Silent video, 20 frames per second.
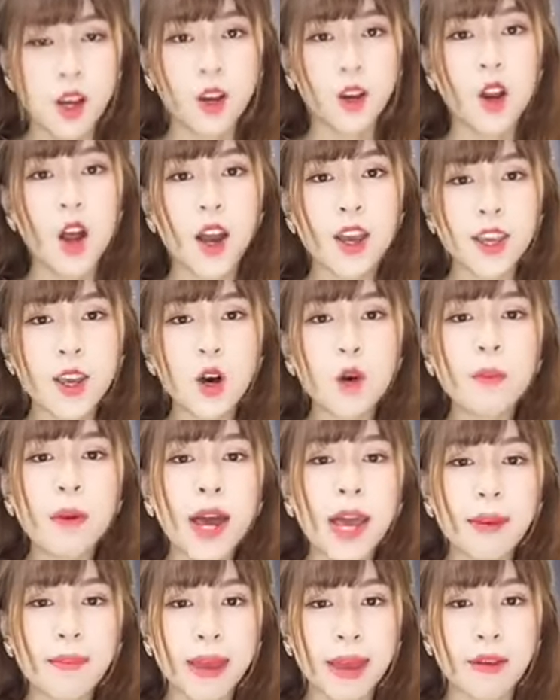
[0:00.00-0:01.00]
rồi
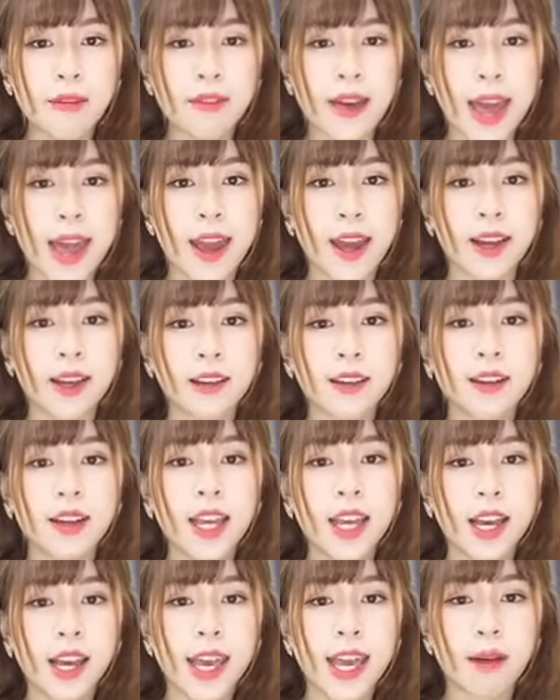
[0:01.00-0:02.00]
Yumi mèo vàng
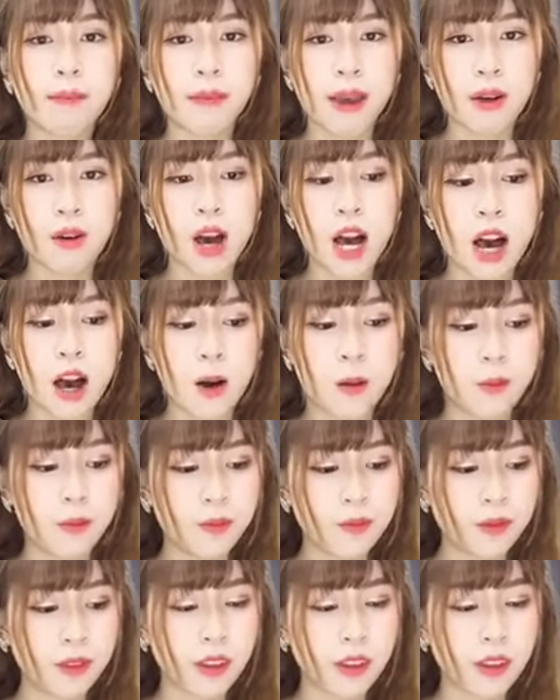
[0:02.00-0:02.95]
Hiền hiền mèo hồng